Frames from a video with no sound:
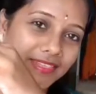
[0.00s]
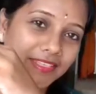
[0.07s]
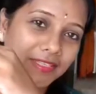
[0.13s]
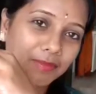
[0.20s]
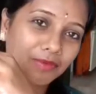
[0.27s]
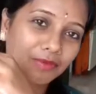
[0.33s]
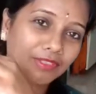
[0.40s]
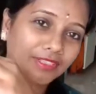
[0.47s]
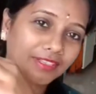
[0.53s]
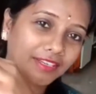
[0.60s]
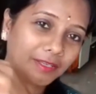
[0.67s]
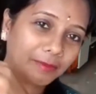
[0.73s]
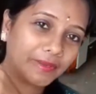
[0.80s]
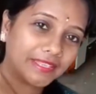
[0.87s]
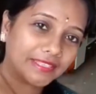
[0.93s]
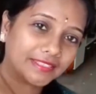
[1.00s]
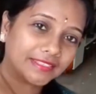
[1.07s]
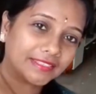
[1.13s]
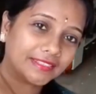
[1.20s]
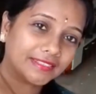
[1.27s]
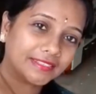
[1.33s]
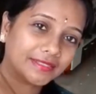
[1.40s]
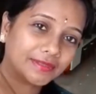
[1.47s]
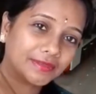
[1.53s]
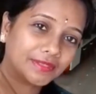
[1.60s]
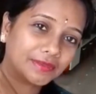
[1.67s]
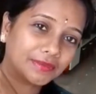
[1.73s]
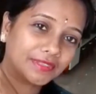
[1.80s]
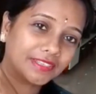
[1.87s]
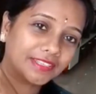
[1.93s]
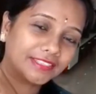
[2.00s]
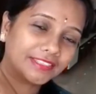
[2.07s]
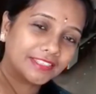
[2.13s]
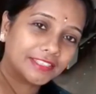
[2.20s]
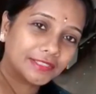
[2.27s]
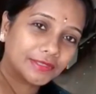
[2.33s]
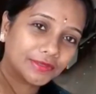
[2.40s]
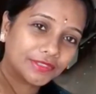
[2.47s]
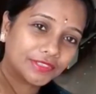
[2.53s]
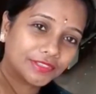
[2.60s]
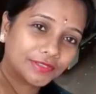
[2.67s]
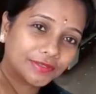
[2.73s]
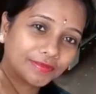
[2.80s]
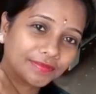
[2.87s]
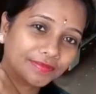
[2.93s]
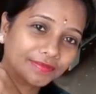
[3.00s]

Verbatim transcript: ఇది మౌదన్గా నాకు ప్రజెంట్ చేశారు సౌదీ నుంచి తీసుకొచ్చారు